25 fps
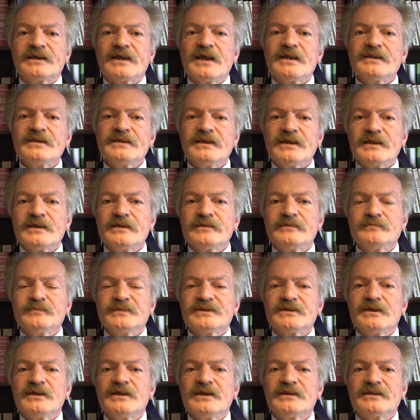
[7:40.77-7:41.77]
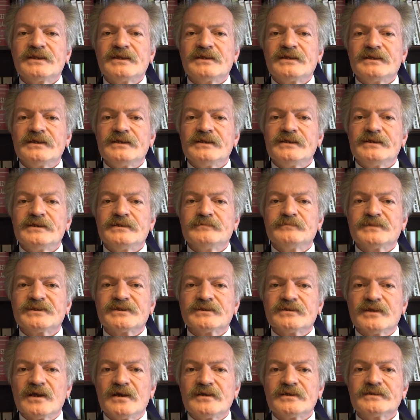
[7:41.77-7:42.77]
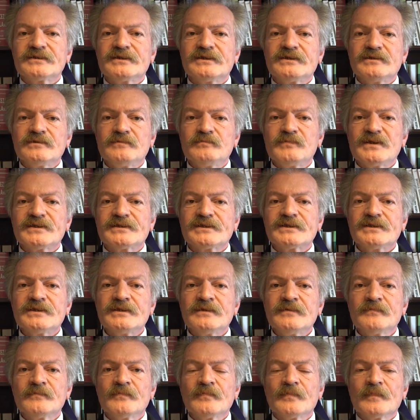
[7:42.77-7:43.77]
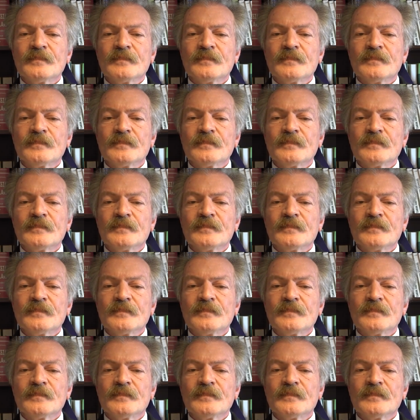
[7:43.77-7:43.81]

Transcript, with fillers: kendi kendimize yeterliliğimizin artırılması